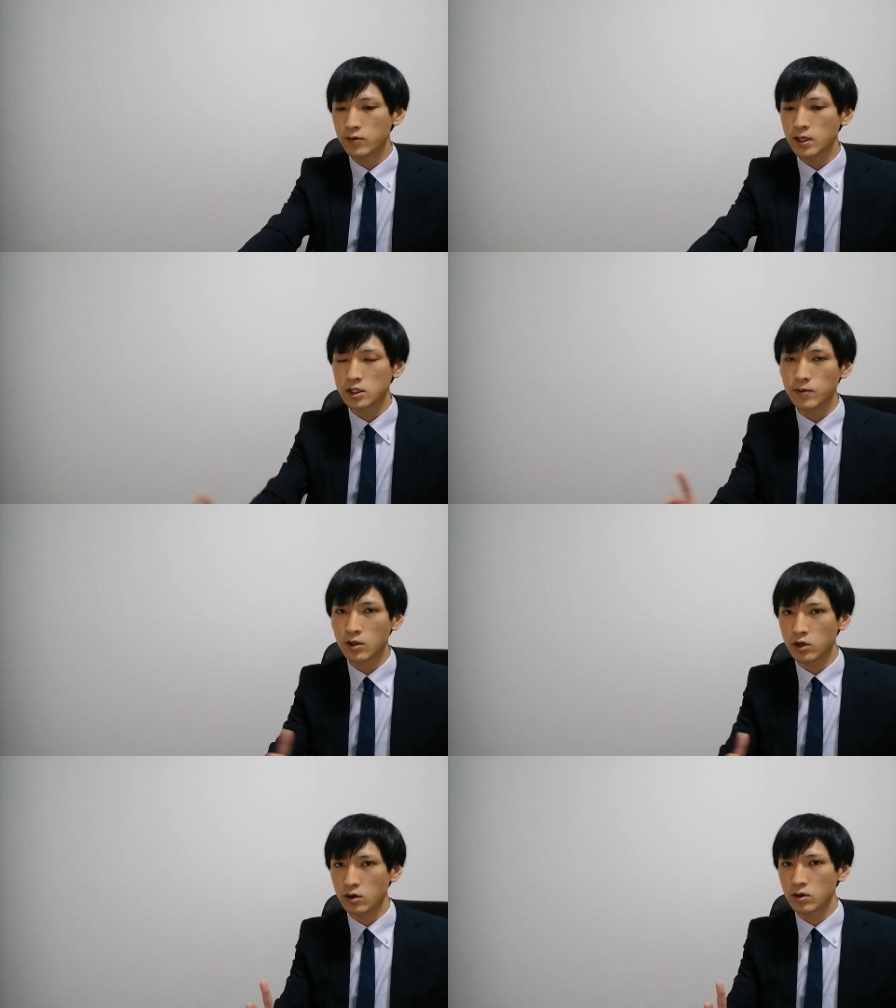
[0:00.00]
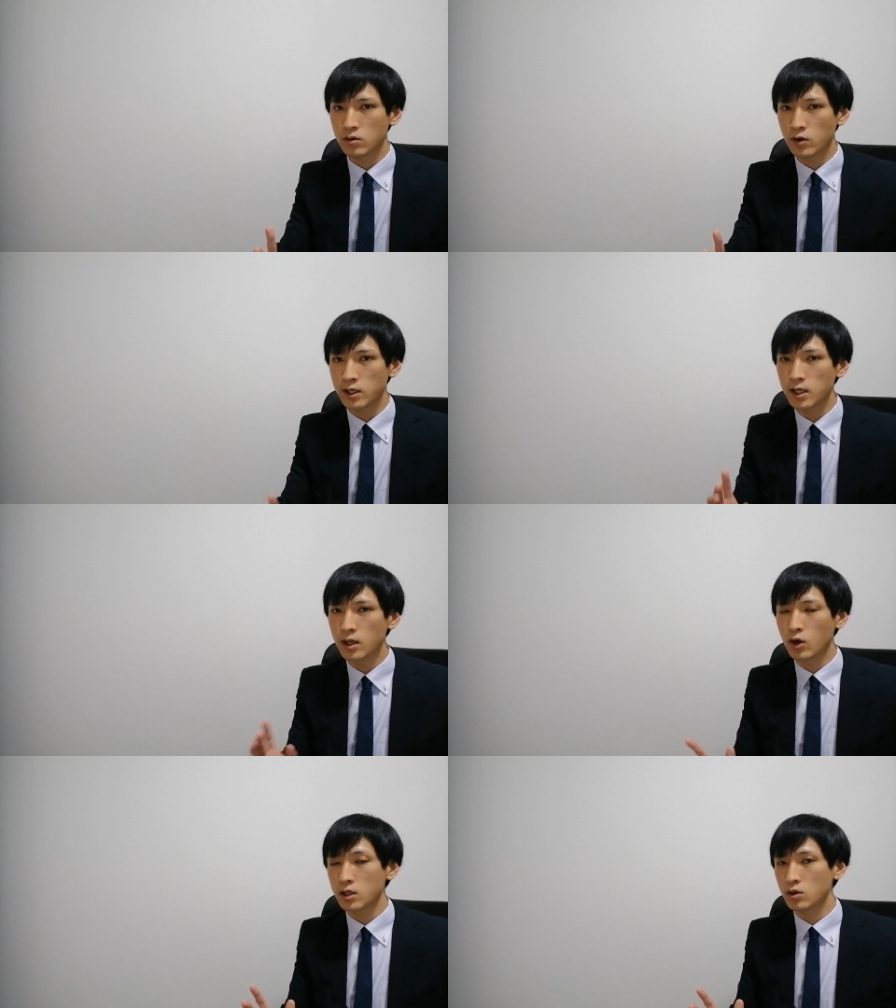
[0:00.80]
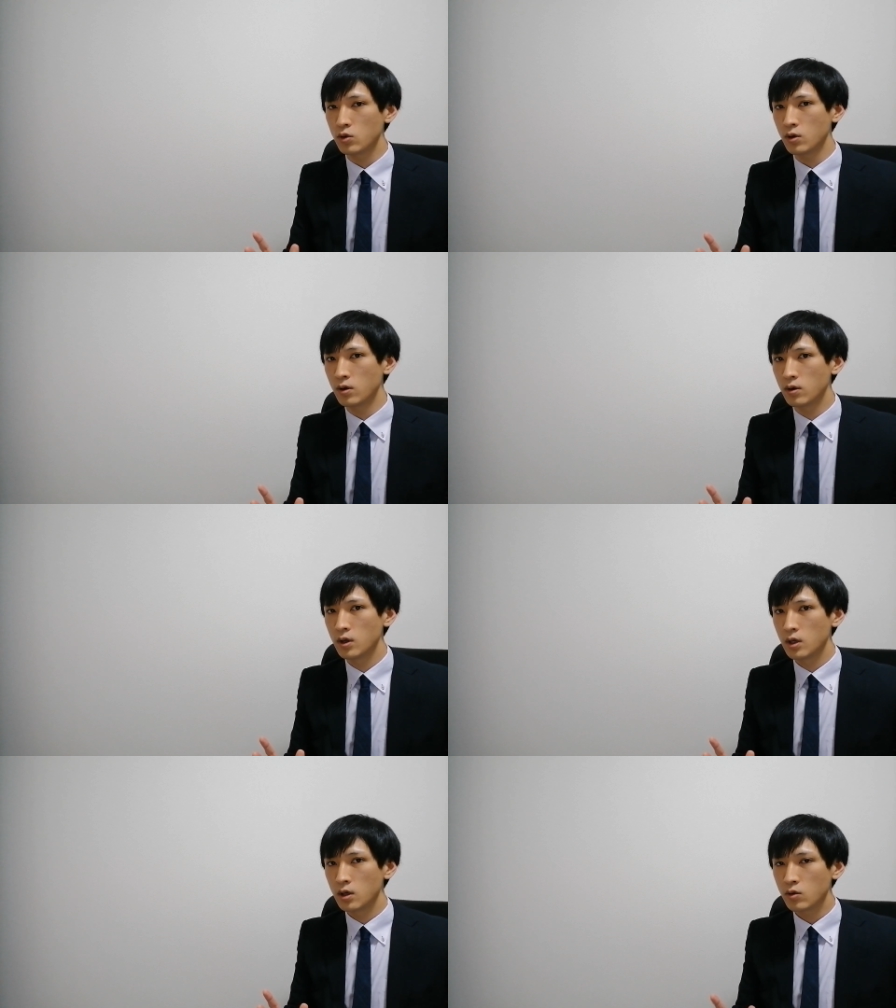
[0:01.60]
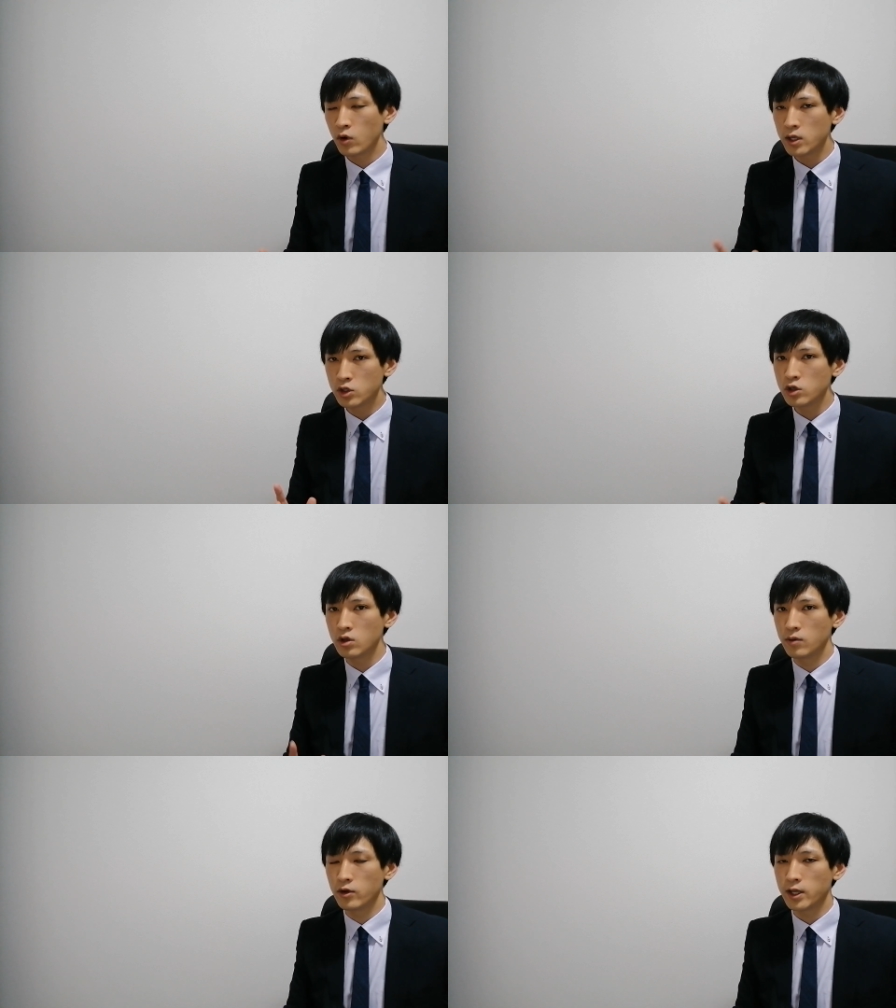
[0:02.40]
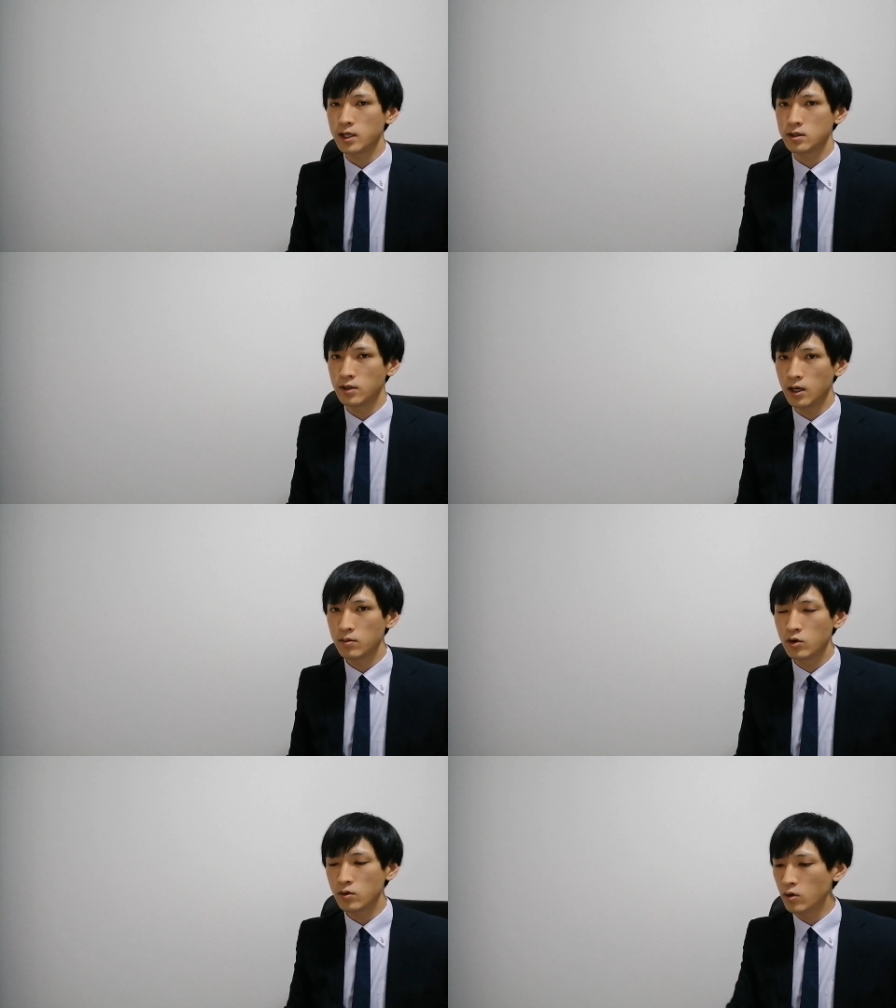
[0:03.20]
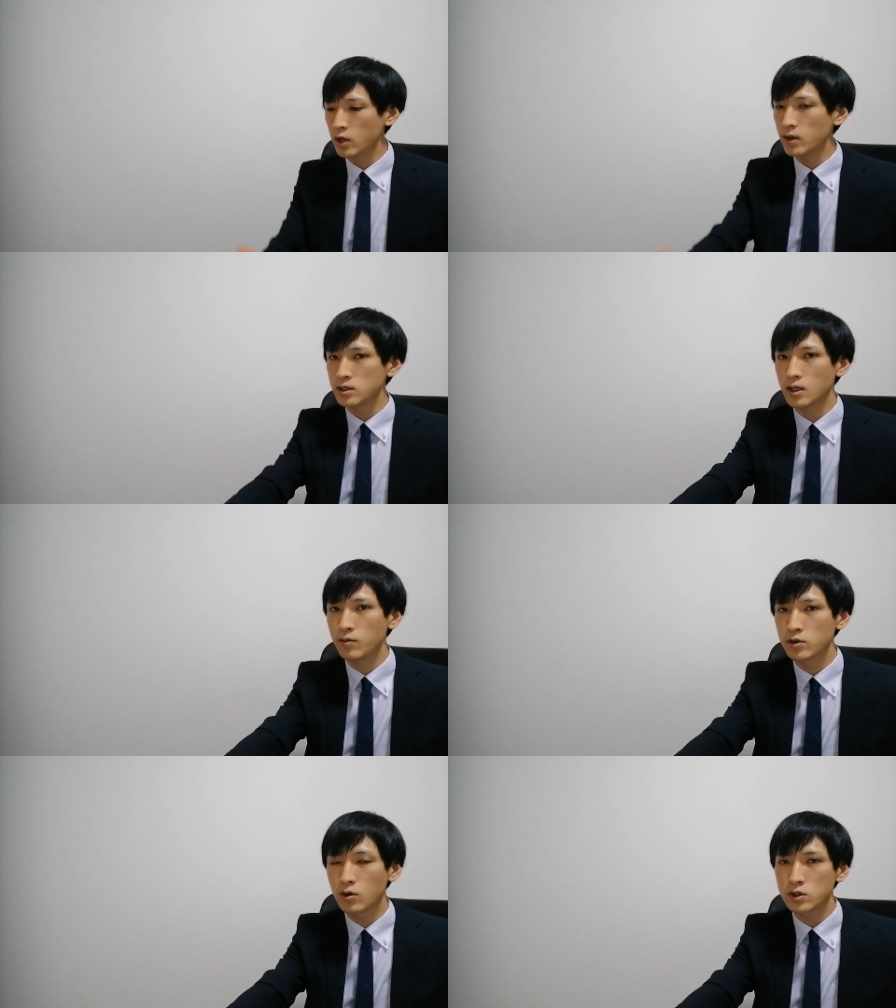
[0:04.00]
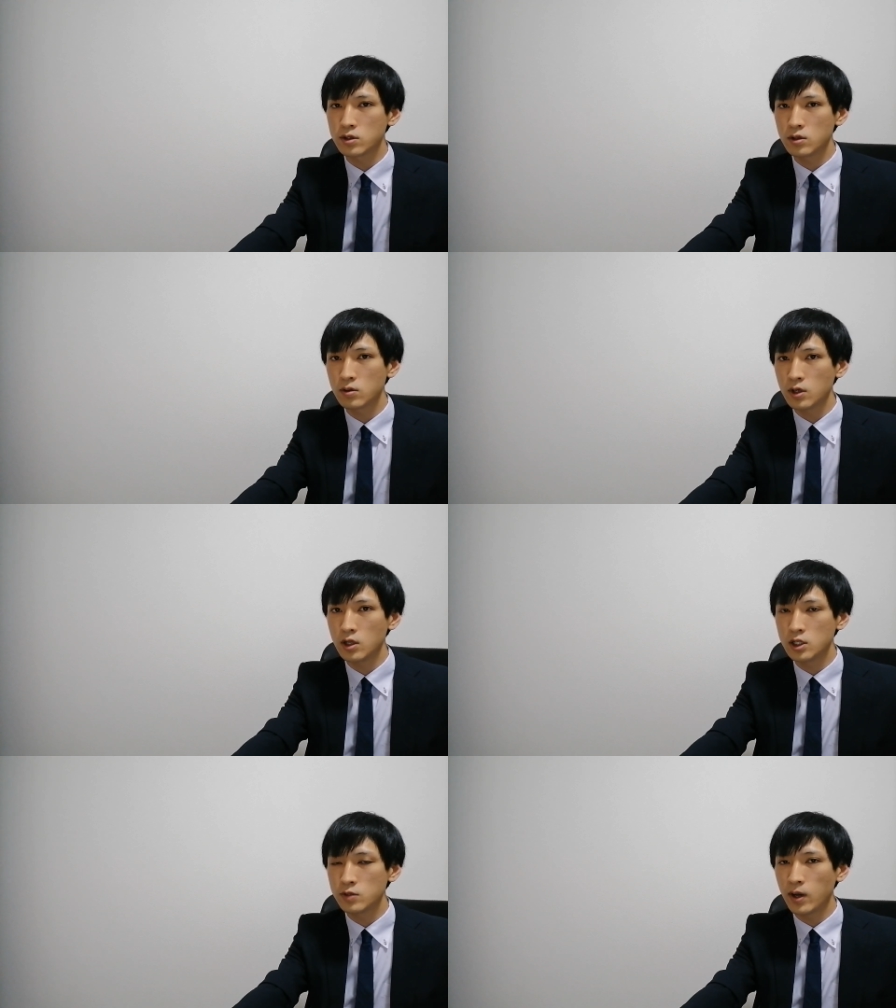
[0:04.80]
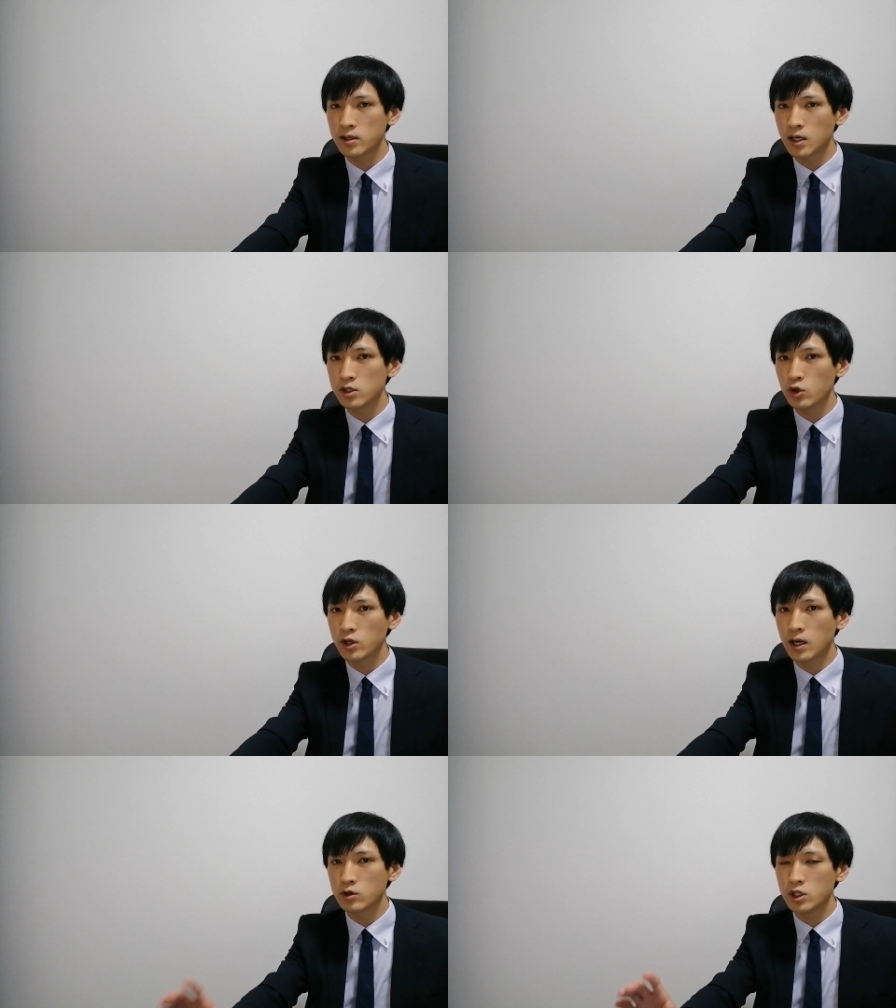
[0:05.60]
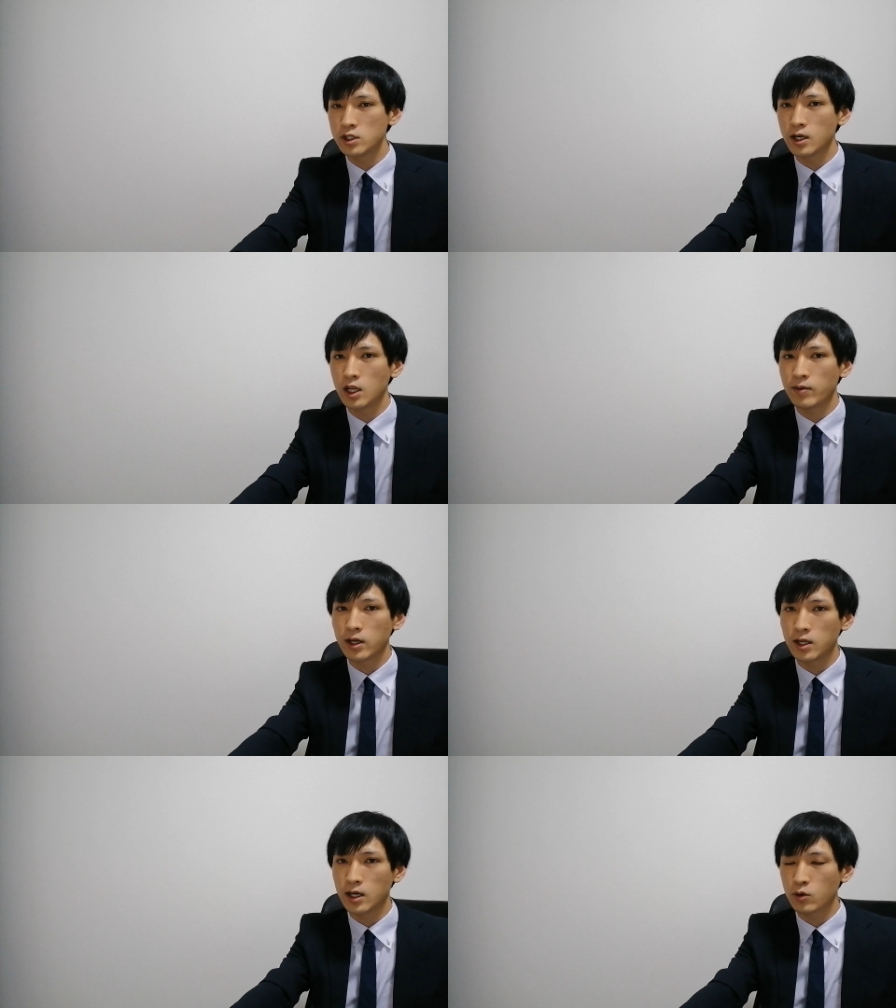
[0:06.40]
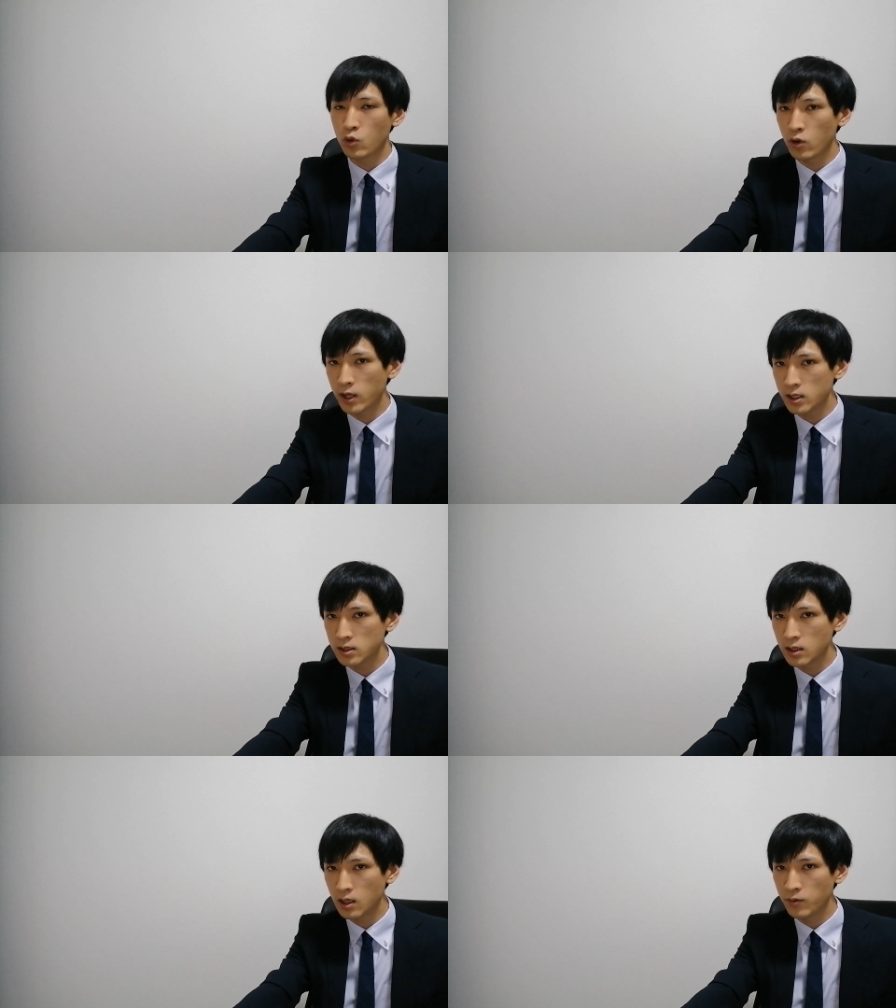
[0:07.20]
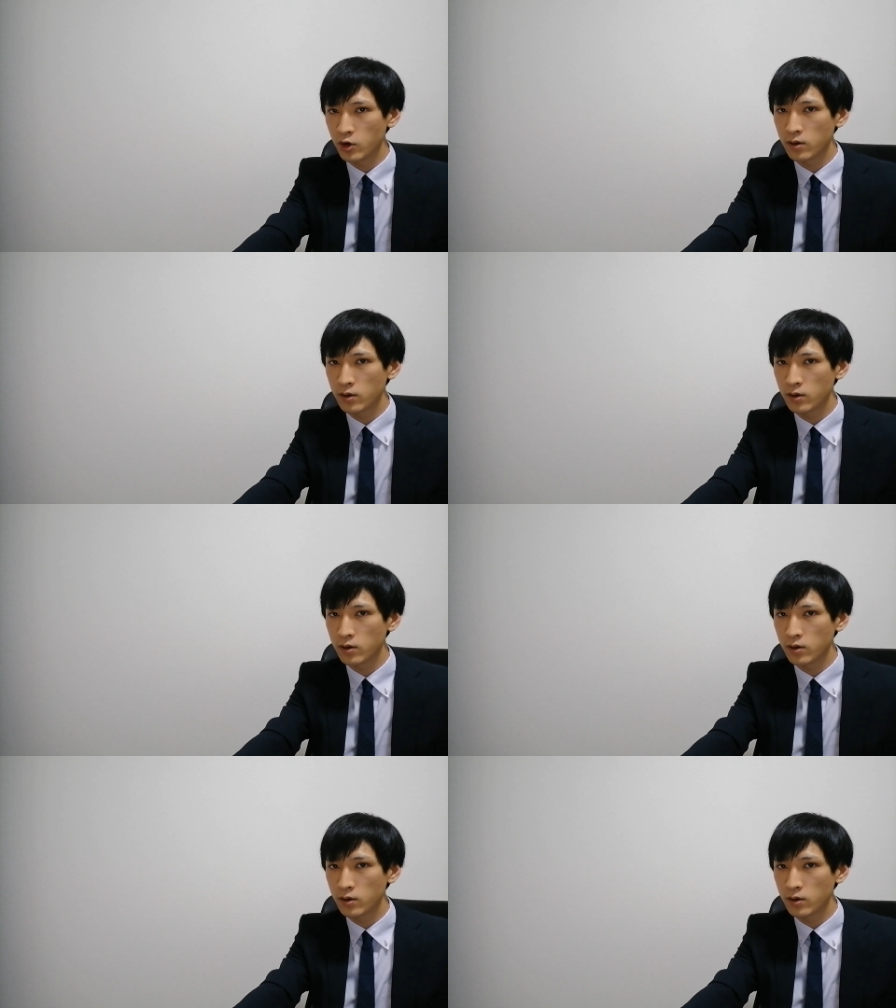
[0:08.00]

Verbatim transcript: で、二つ目の理由、これは何なのかというと、これは需給の問題ですよね。もうこれはですね、もう投資するときに一番最初に確認しなければいけないところなんですけれど